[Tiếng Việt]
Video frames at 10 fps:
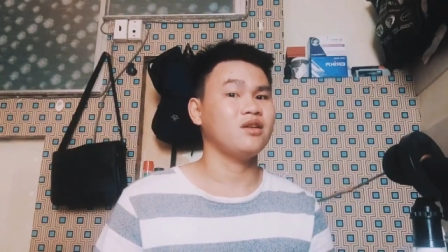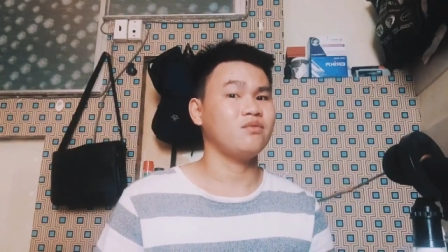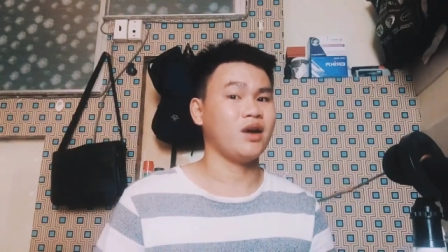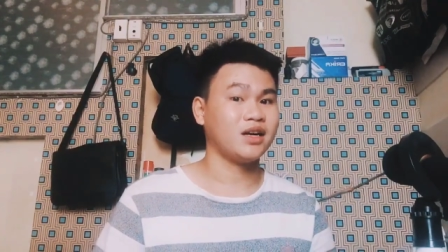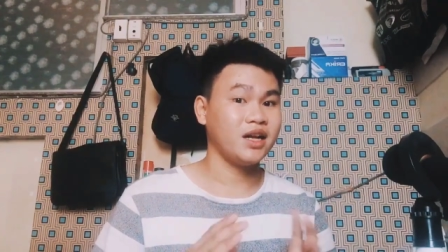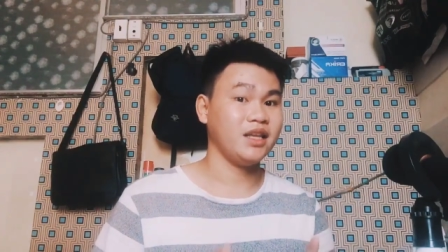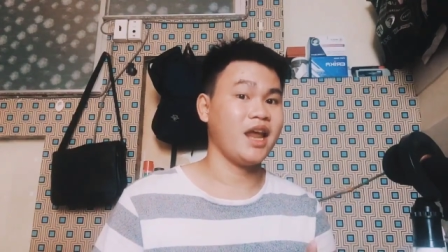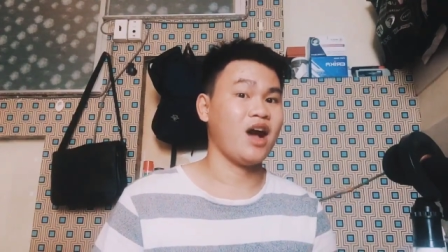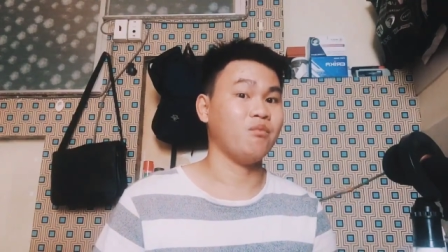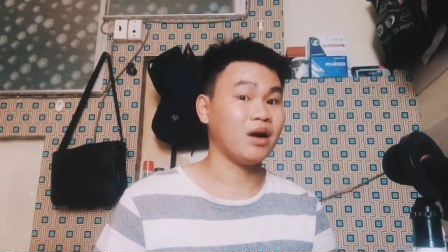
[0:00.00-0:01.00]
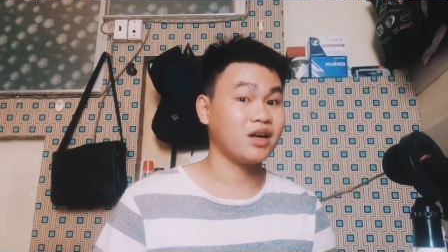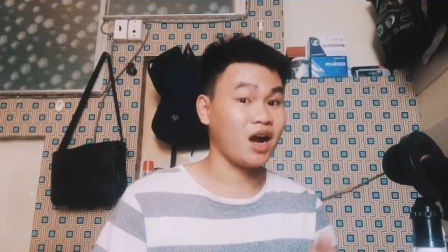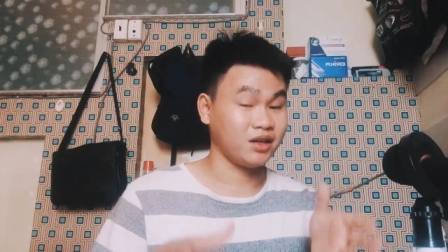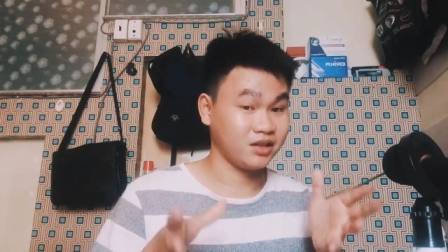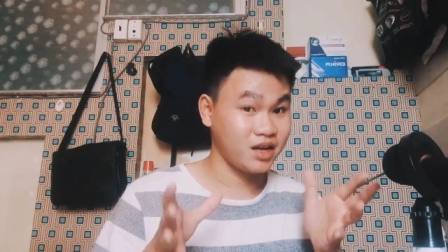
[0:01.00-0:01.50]
và khi nào bạn cần
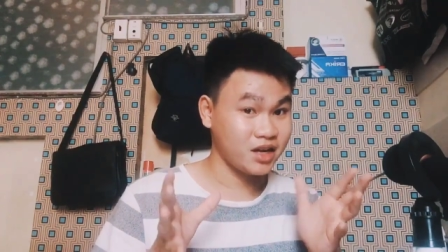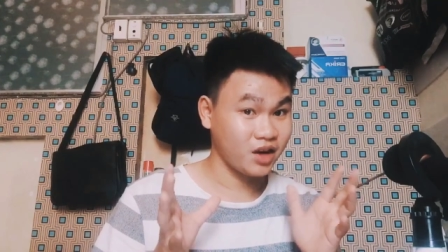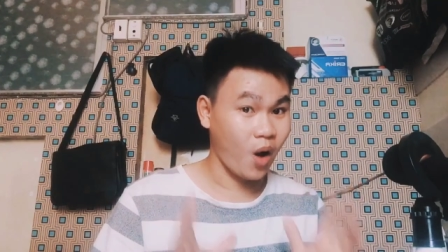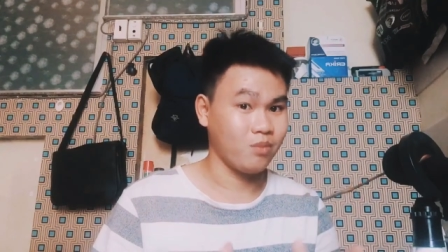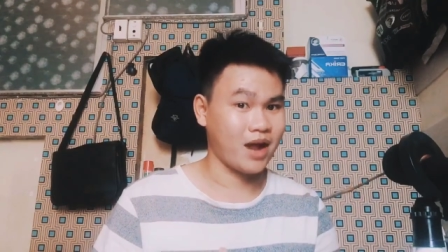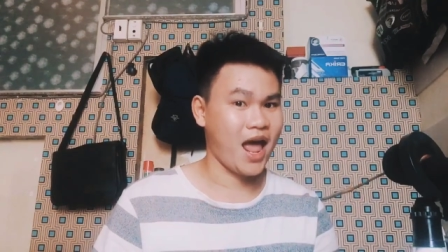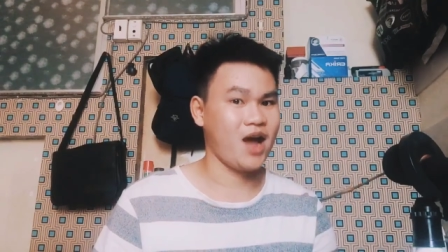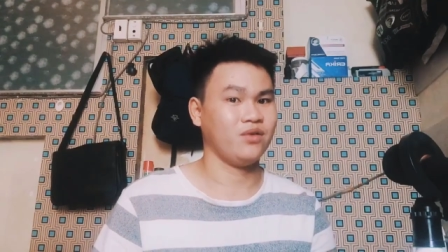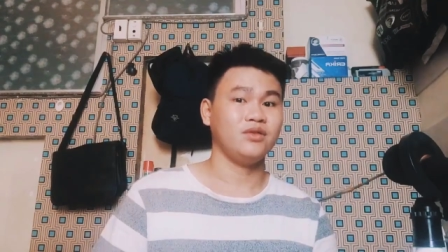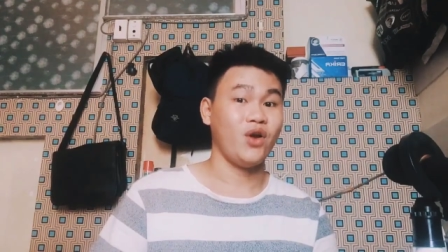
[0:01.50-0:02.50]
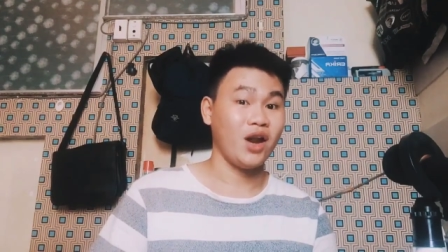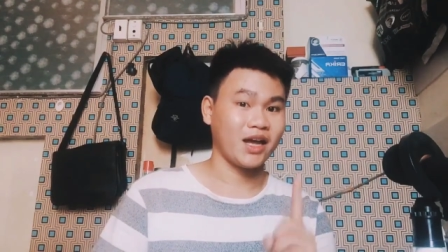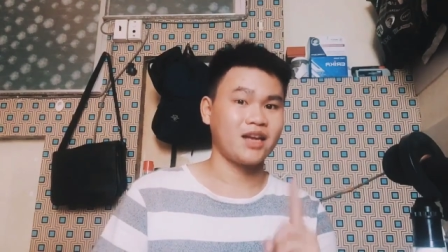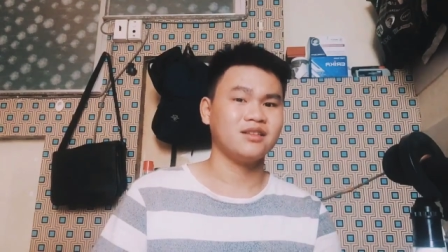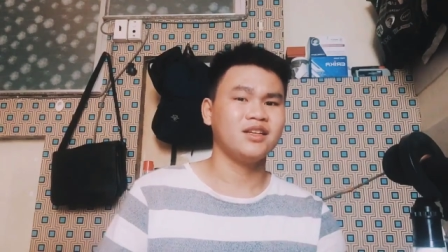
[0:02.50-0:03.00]
nên ồn ào. Đó là cách.